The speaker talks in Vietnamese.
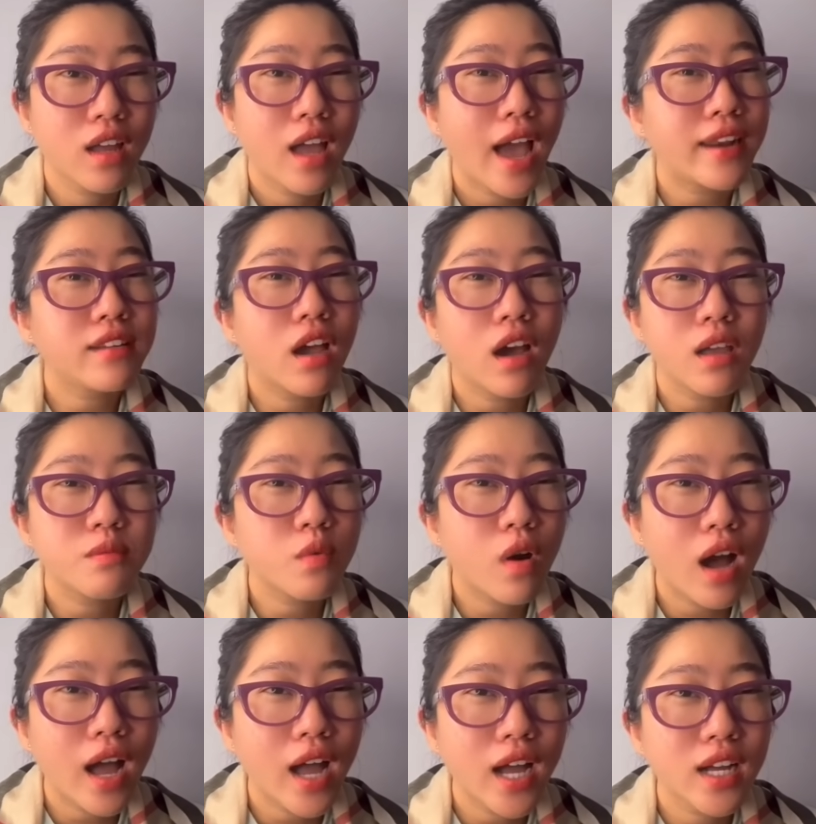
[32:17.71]
anh nhớ em
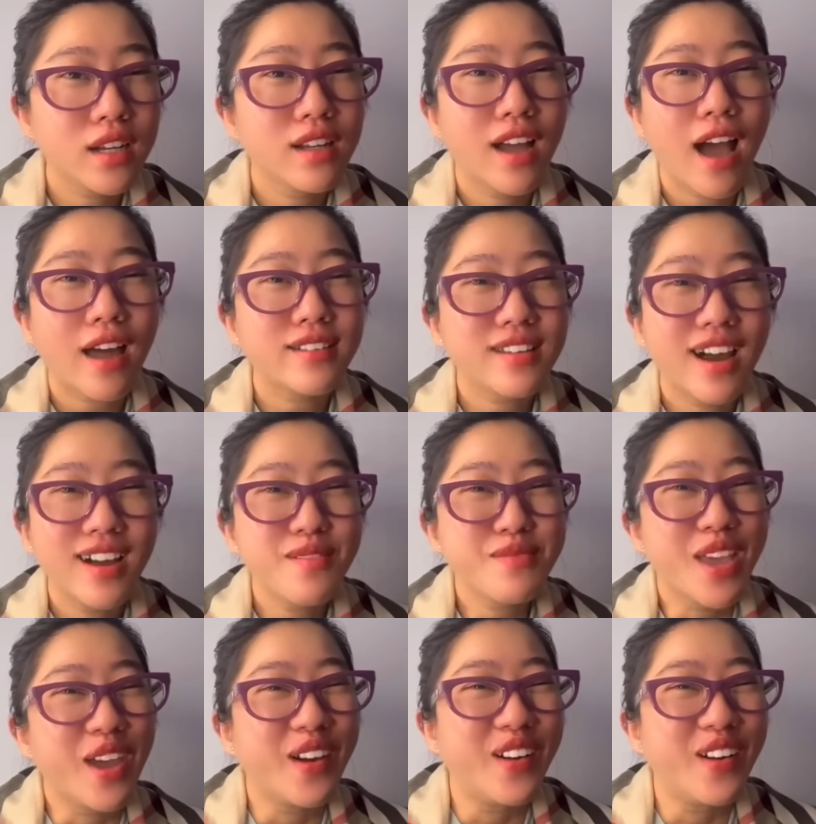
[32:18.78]
quá anh nhớ em nhiều